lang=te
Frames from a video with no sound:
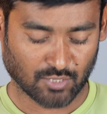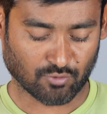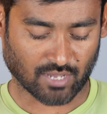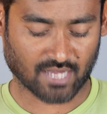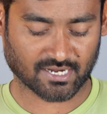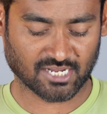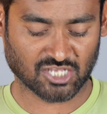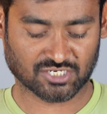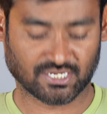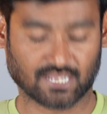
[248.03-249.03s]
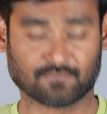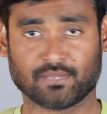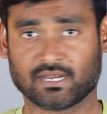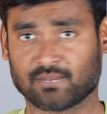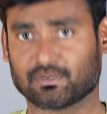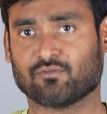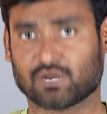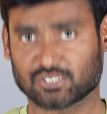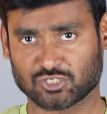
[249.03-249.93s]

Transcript: యువర్ ఆర్గనైజేషన్ నేమ్ మీరు ఏమైనా వర్క్